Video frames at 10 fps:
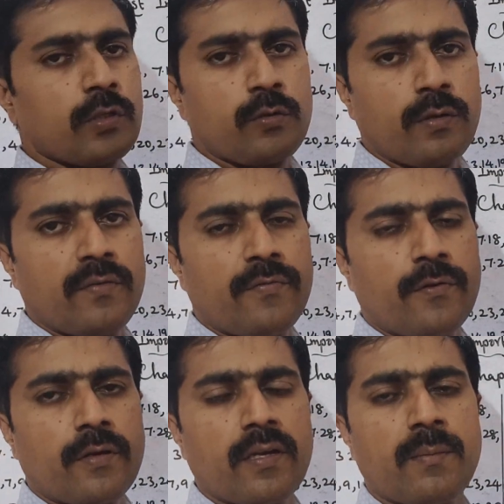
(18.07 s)
தௌசண்ட் டுவெண்ட்டி
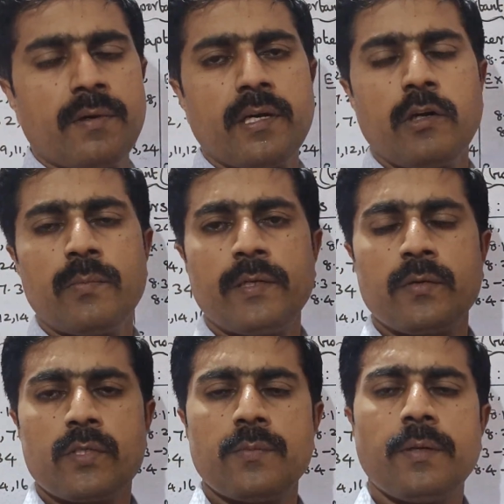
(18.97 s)
ஃபோருக்கு நம்ம கவர்மெண்ட்
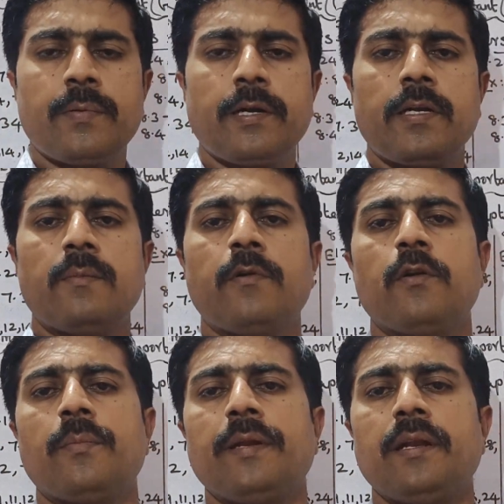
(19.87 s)
கொஸ்டின் பேப்பர் அட்டன்
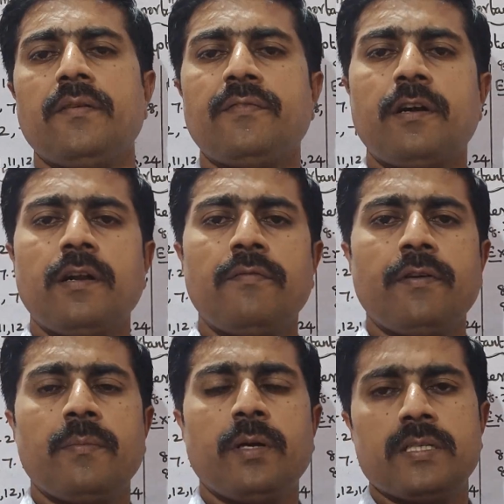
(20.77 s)
பண்ணோம் அப்படின்னா ஃபார்ட்டி
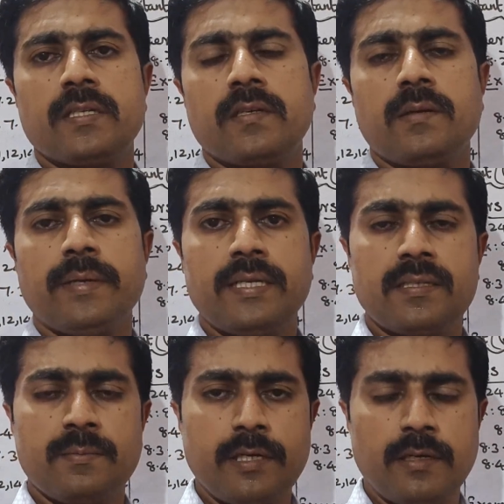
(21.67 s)
ஃபைவ் மார்க்ஸுக்கு நம்ம
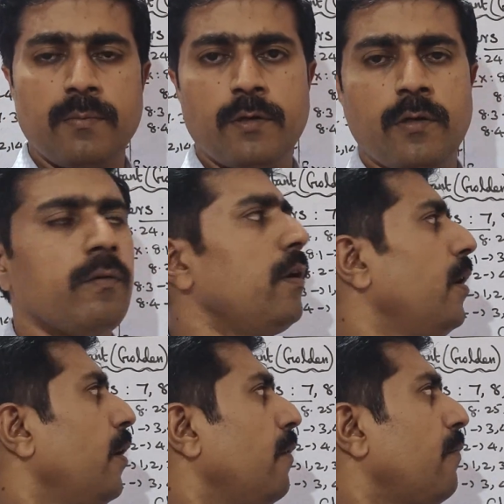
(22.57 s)
எக்ஸாம் அட்டன் பண்ணணும்
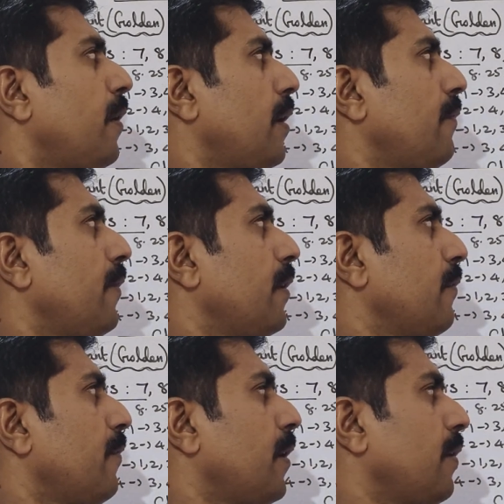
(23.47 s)
ஃபார்ட்டி ஃபைவ்
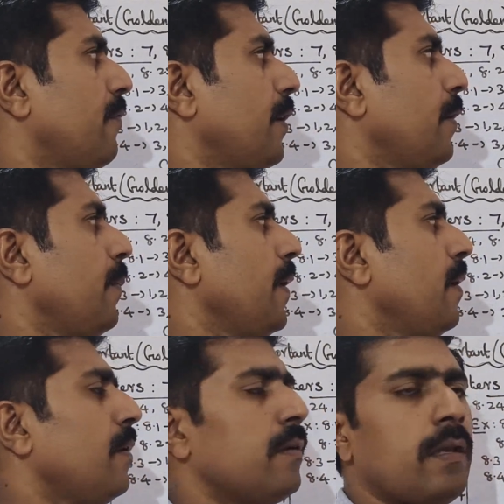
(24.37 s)
ஃபைவ்க்கு ஃபார்ட்டி ஃபைவ்
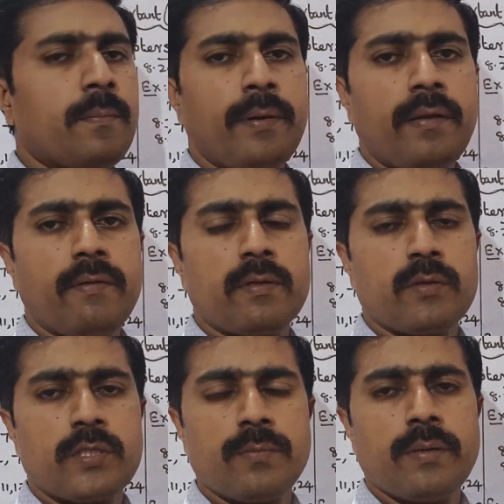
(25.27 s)
இல்ல பிரைவேட்
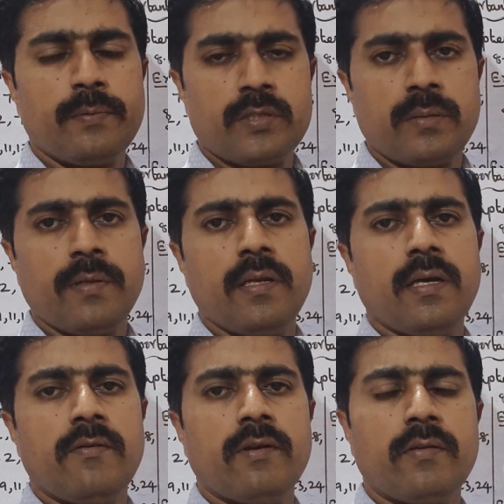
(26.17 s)
கொஸ்டின் பேப்பர்ஸ் அப்படின்னா
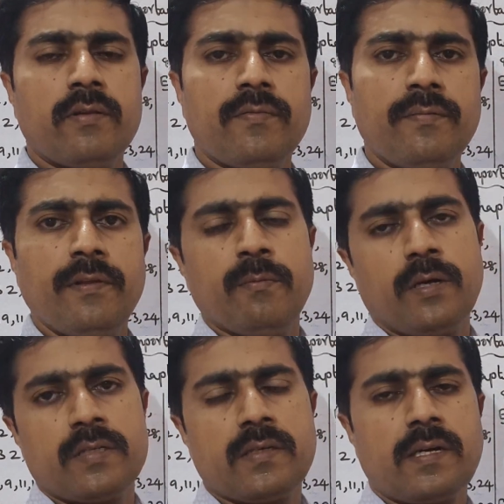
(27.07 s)
அவங்க வந்து ஃபிஃப்டி
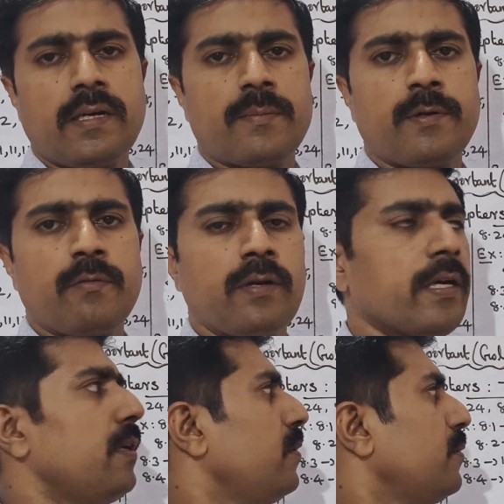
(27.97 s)
மார்க்ஸ் கண்டக்ட் பண்ணுவாங்க
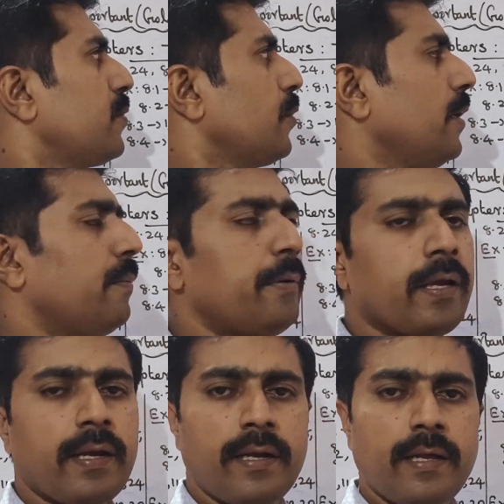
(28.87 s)
ஸோ எப்படி
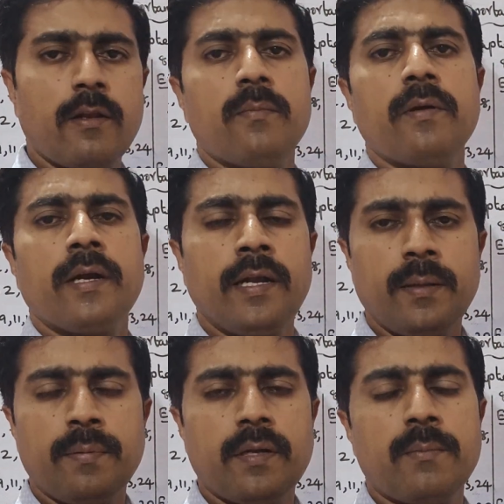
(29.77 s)
கேட்டாலும்
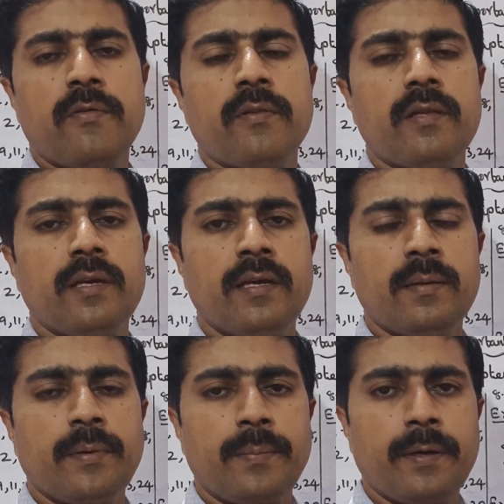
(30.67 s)
கண்டிப்பா நம்ம வந்து இதை
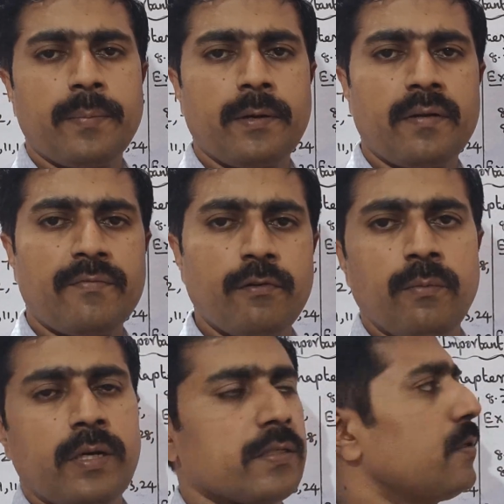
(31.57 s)
ப்ரிப்பேர் பண்ணா ஃபுல்
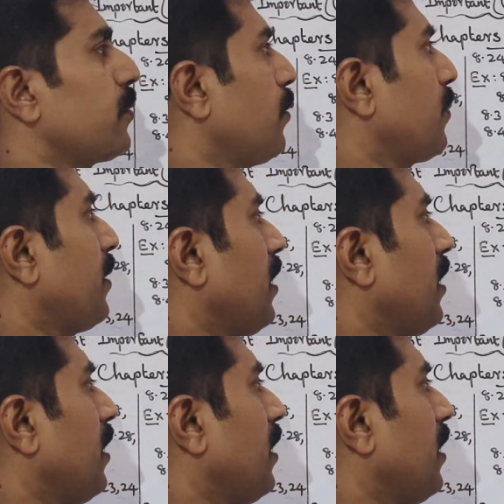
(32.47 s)
மார்க்ஸ் ஸ்கோர்